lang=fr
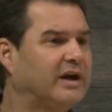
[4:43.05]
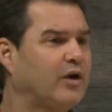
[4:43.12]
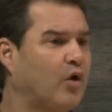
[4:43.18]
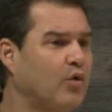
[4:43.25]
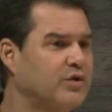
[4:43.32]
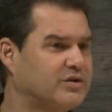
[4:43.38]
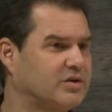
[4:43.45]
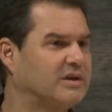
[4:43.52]

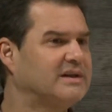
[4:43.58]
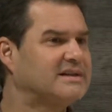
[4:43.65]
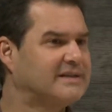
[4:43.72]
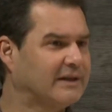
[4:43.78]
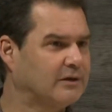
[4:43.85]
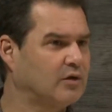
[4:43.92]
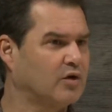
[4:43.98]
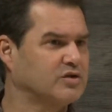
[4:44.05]
eux, ils
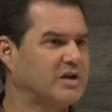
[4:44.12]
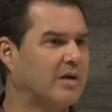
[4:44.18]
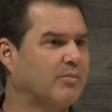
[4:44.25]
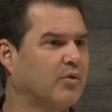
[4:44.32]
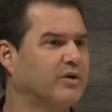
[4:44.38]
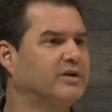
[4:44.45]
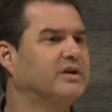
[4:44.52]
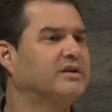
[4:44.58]
sollicitent leurs
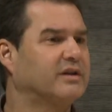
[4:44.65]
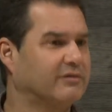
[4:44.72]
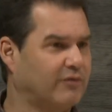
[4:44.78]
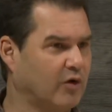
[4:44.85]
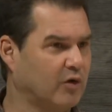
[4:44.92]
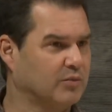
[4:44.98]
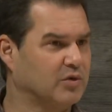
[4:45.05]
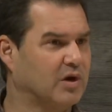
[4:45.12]
employés avec des
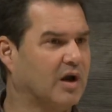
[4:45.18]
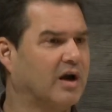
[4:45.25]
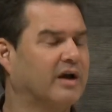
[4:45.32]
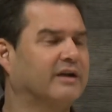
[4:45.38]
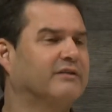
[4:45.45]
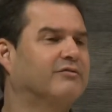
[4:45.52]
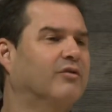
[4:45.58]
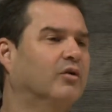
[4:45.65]
formulaires,
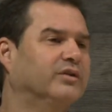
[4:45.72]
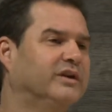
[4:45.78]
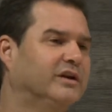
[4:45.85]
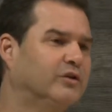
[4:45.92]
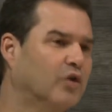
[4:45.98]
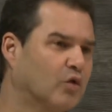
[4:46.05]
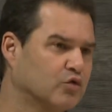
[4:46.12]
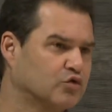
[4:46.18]
ils font des
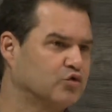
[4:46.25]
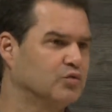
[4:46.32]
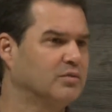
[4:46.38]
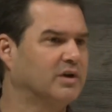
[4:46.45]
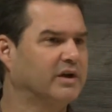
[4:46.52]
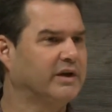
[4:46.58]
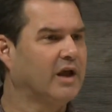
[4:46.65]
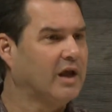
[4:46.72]
dons
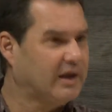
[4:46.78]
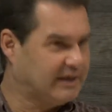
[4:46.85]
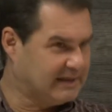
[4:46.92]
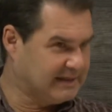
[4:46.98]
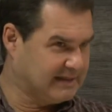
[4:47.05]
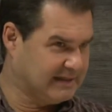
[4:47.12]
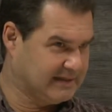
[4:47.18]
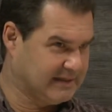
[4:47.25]
jumelés.
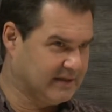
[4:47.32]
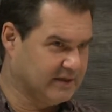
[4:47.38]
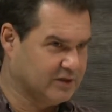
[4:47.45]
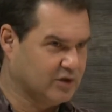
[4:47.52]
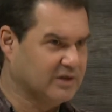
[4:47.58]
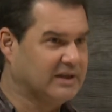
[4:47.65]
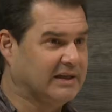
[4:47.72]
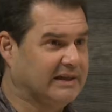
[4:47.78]

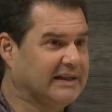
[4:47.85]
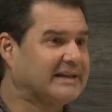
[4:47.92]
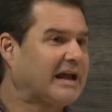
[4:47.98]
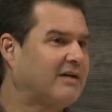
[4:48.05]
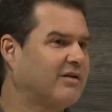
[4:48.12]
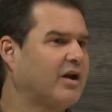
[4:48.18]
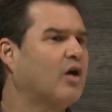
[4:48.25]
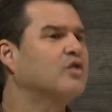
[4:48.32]
Ça, les,
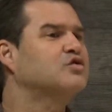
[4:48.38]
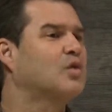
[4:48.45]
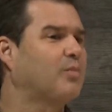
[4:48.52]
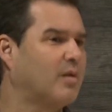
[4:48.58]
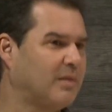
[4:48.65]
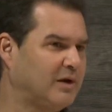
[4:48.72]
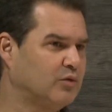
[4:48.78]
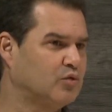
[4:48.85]
travailleurs sont
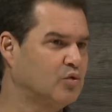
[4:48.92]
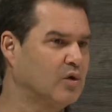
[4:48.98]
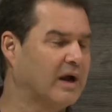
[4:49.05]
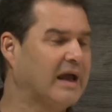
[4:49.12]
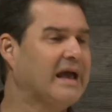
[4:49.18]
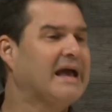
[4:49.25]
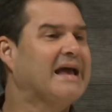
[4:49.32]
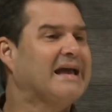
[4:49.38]
pas mal au
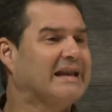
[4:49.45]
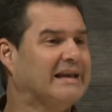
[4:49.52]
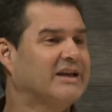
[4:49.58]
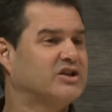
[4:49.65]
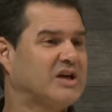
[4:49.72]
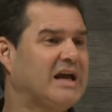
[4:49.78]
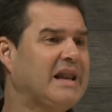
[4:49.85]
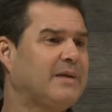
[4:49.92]
courant. Les
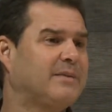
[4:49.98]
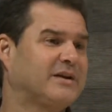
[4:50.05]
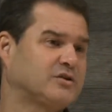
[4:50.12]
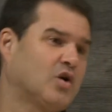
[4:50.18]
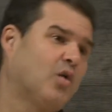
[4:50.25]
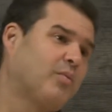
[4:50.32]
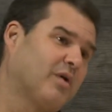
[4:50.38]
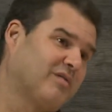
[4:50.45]
gens à la
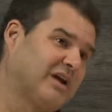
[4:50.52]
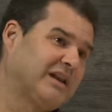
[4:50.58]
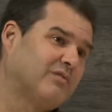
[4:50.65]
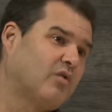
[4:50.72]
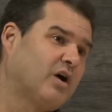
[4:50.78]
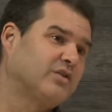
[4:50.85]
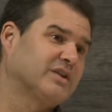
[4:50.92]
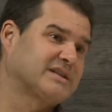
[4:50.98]
maison peuvent aller
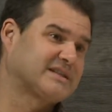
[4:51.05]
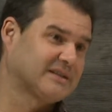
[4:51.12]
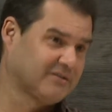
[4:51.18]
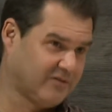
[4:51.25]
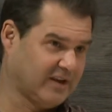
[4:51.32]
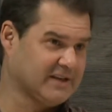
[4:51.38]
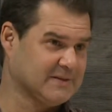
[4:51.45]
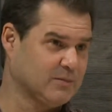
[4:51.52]
voir notre site
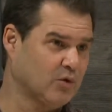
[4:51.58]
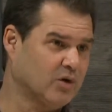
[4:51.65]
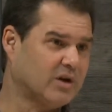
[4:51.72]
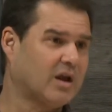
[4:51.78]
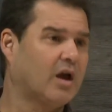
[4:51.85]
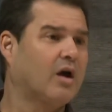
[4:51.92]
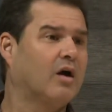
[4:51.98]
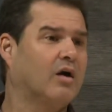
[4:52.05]
Facebook,
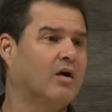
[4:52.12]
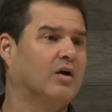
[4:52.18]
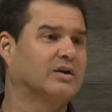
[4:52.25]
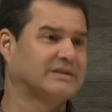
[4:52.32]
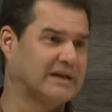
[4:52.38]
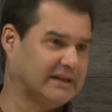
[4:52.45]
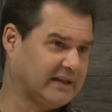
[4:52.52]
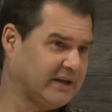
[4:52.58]
euh,
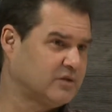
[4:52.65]
Centraide